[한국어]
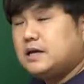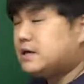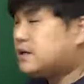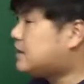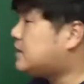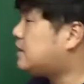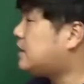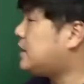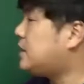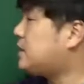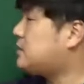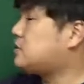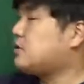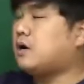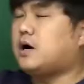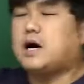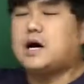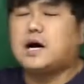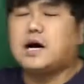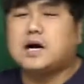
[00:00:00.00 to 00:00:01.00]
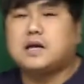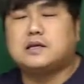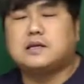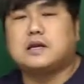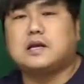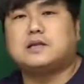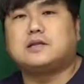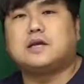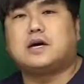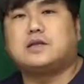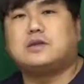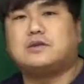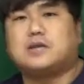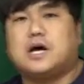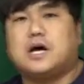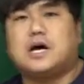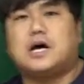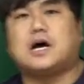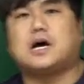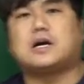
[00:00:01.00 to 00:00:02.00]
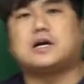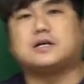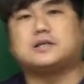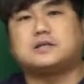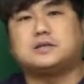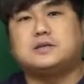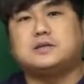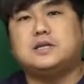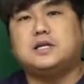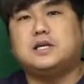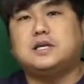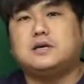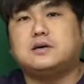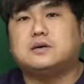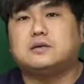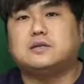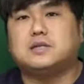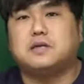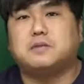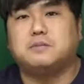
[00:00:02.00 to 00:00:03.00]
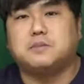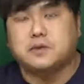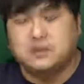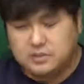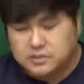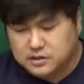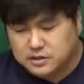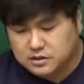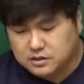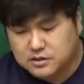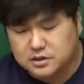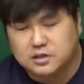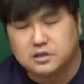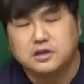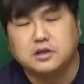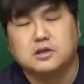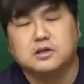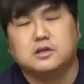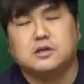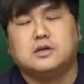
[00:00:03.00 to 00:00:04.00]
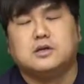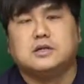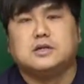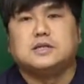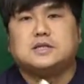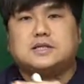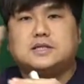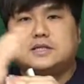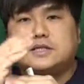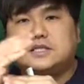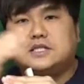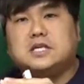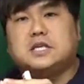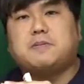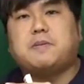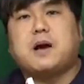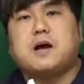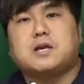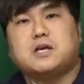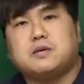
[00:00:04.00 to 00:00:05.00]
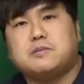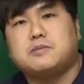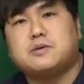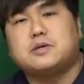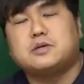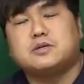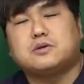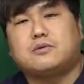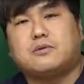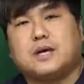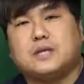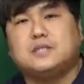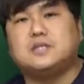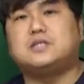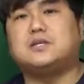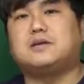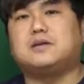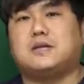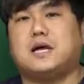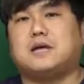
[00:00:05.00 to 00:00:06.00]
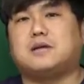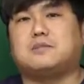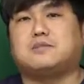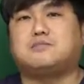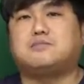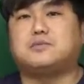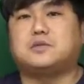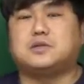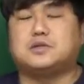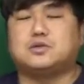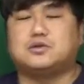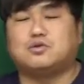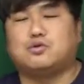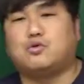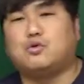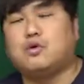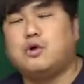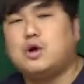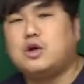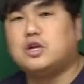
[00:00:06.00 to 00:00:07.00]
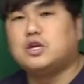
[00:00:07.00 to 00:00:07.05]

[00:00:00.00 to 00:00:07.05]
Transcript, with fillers: 근데 저 하드란 단어나 아까 했던 near, deep 이런 단어들은 뜻이 바뀌면서 완전 다른 뜻으로